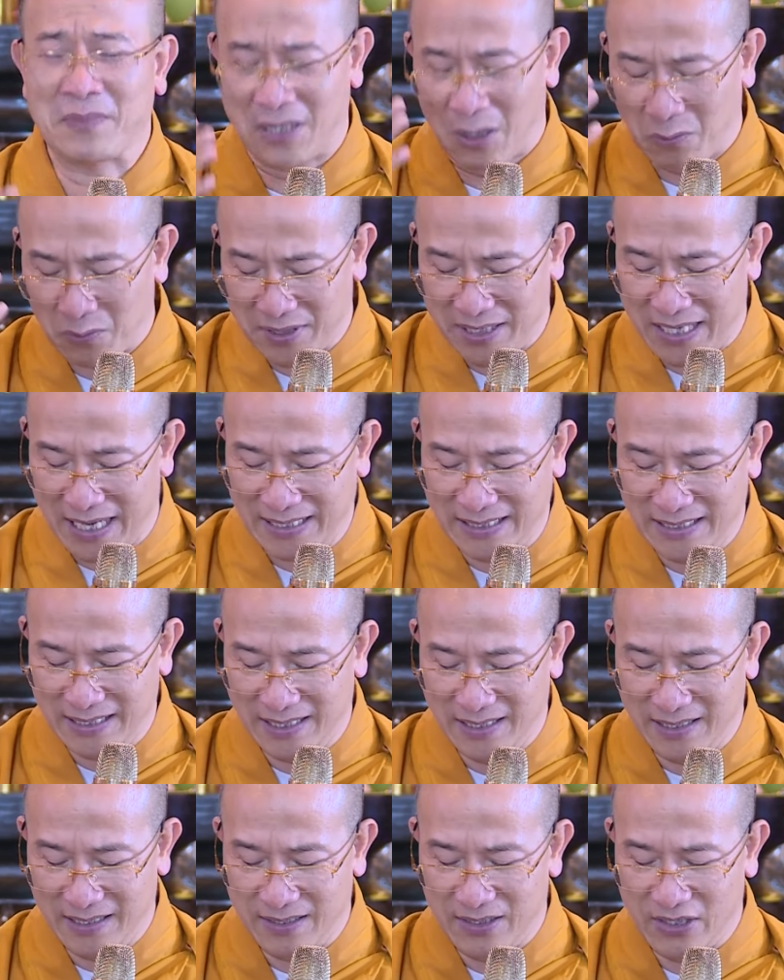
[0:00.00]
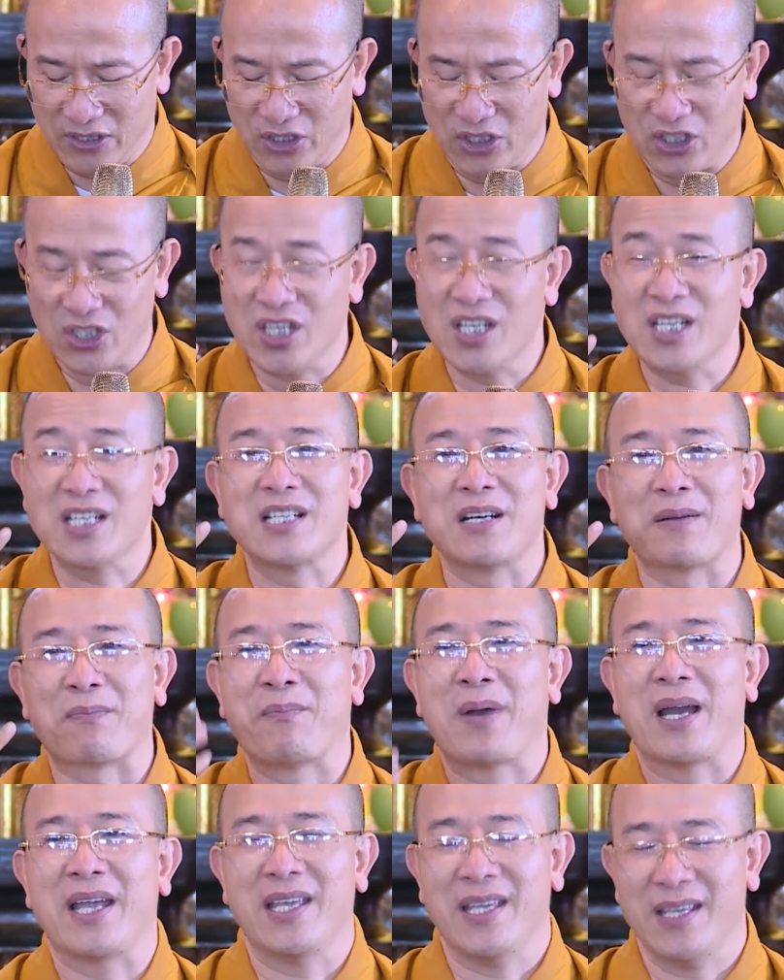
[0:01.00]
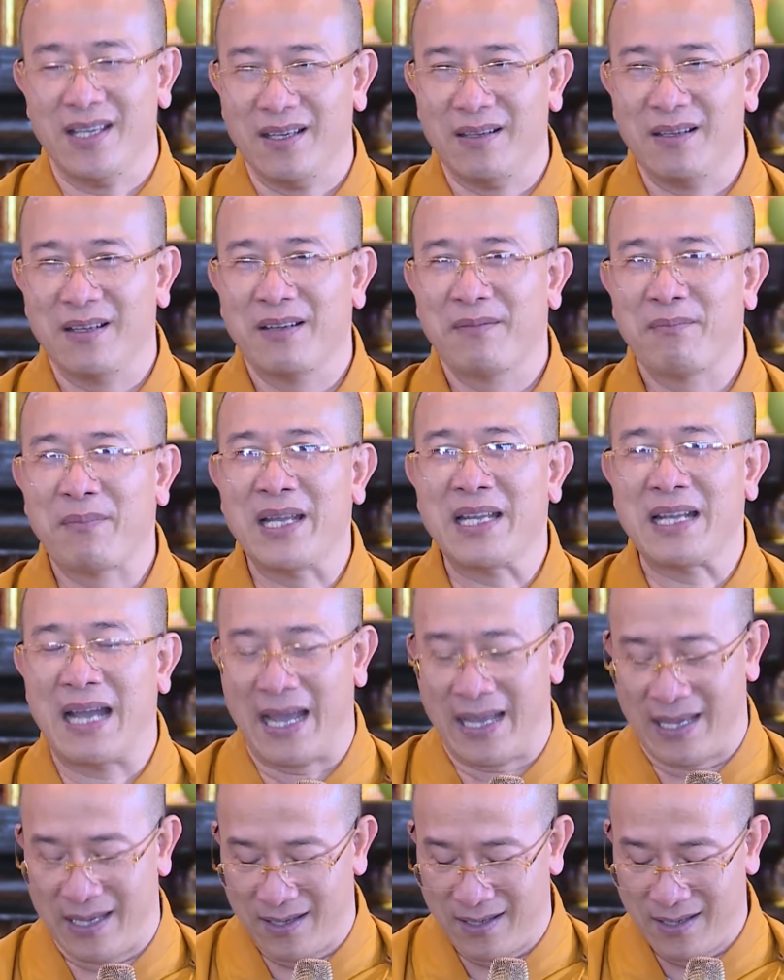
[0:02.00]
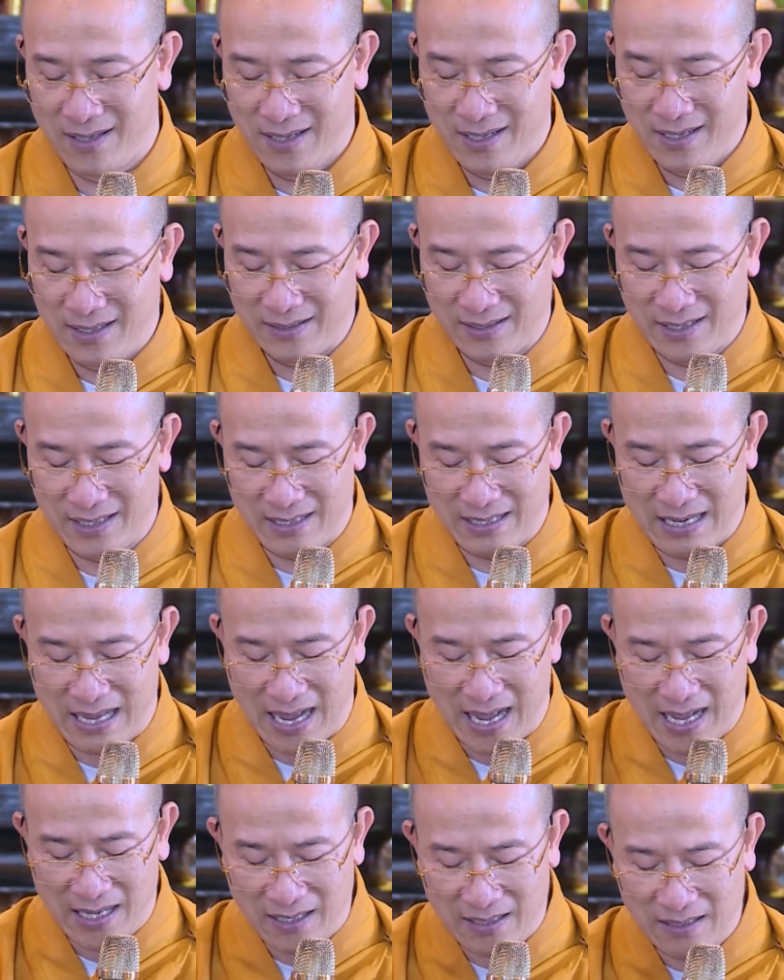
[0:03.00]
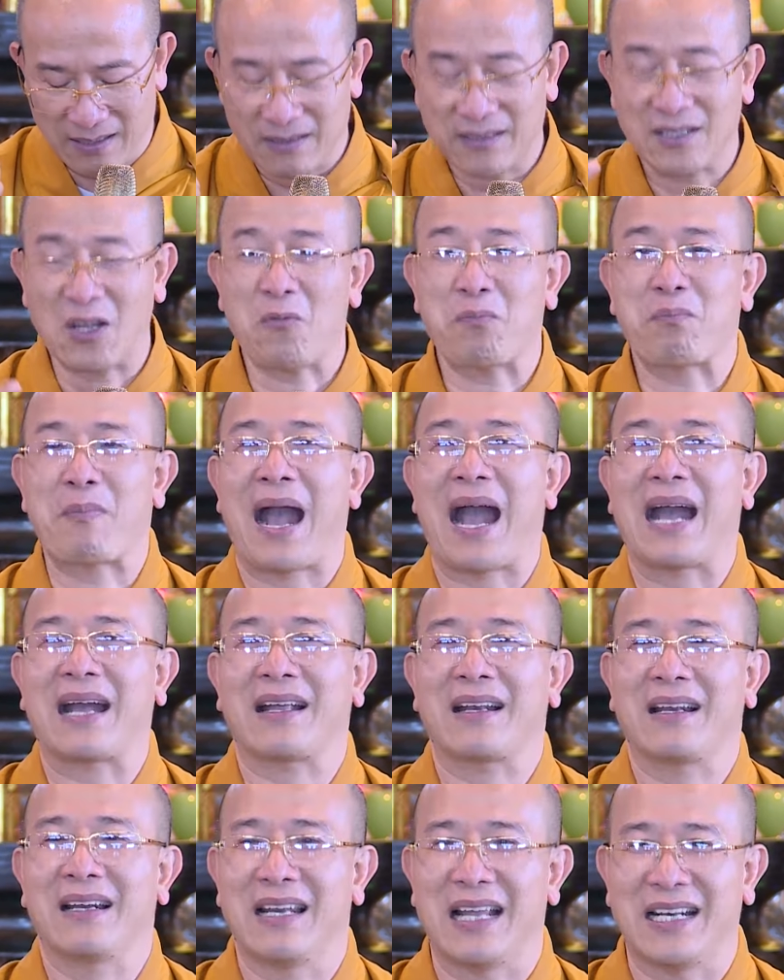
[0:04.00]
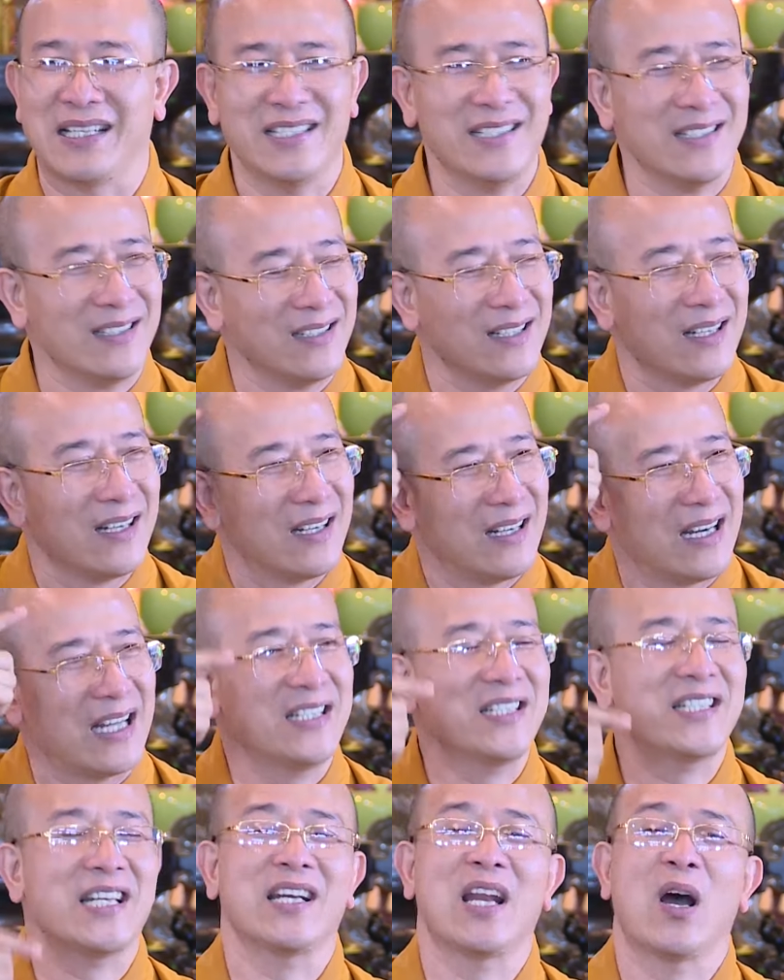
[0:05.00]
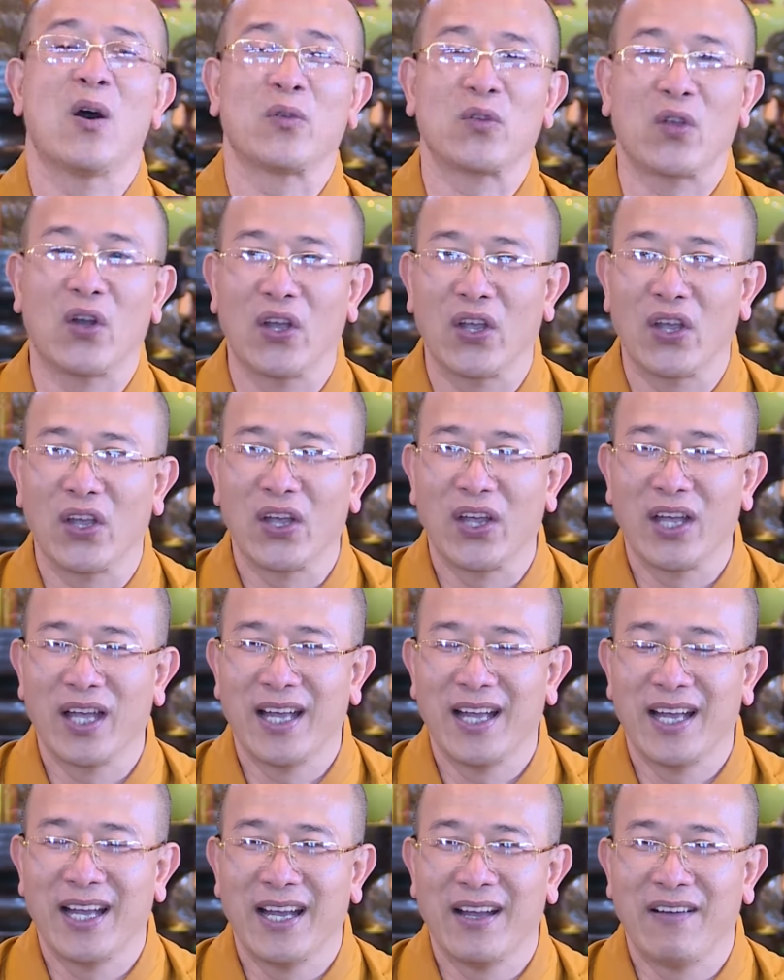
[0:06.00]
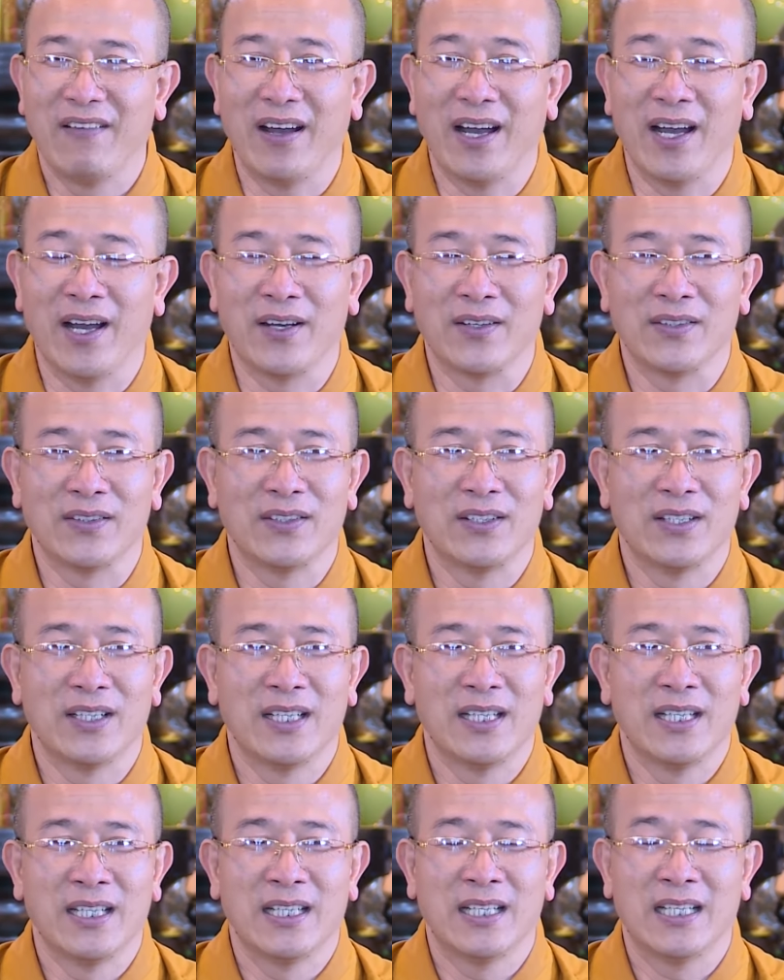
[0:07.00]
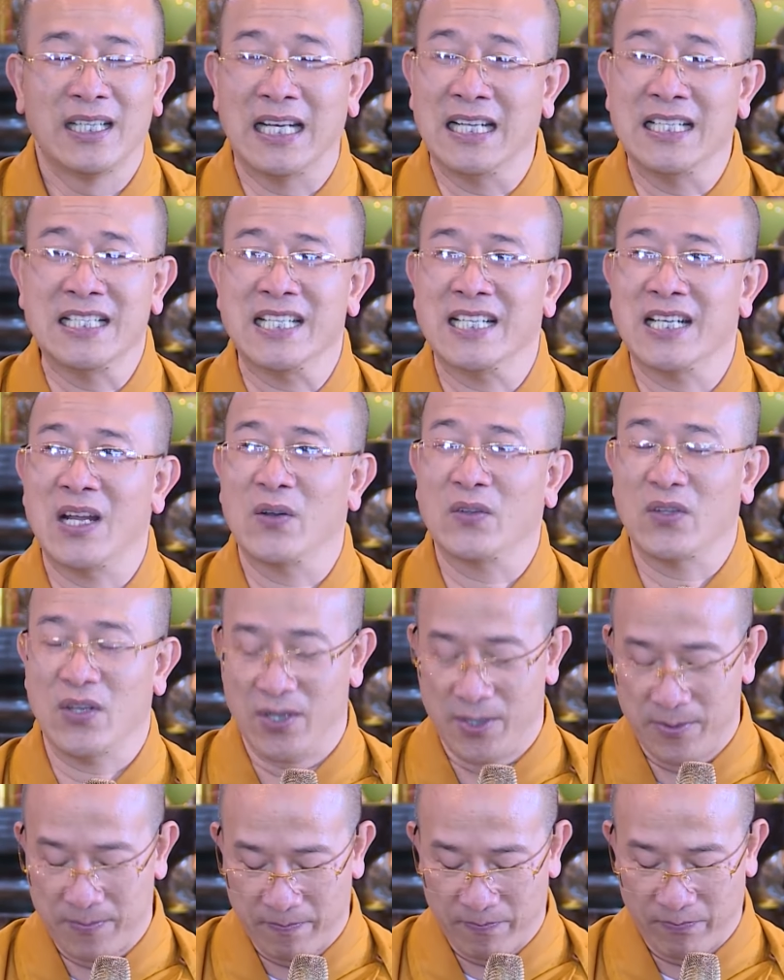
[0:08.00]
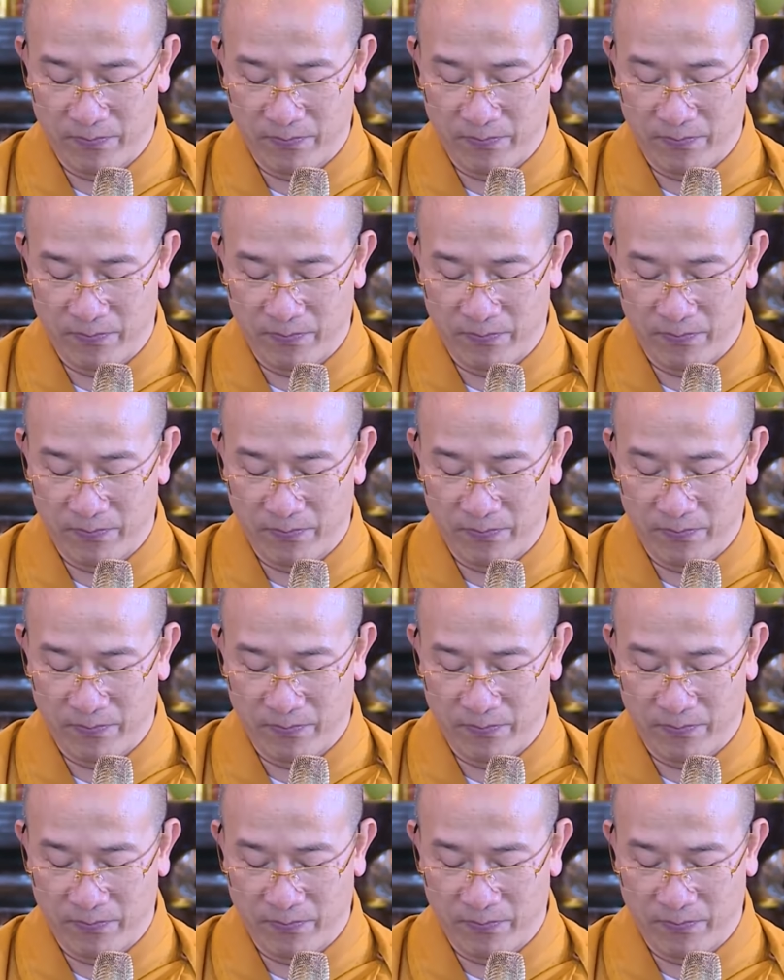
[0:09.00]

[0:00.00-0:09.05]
tóc xanh ấy, chưa được mấy mấy ngày thì đã tóc bạc lấn lấn trên đầu rồi à, lấn trên đầu rồi